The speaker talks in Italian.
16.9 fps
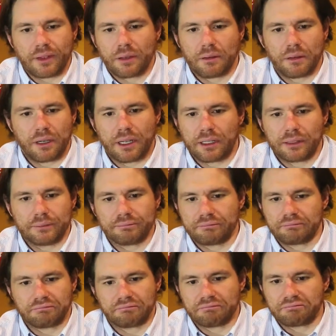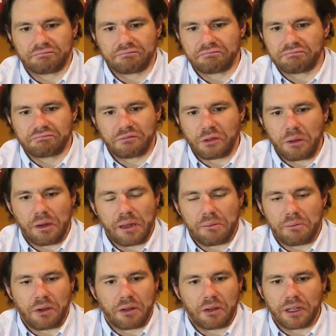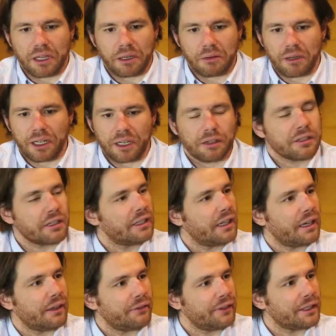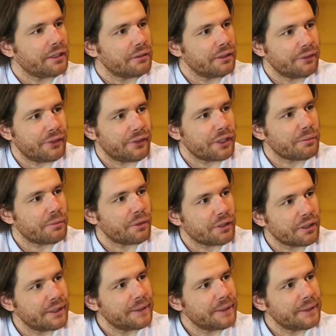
quella, quella moda, quella cosa fe di Facebook.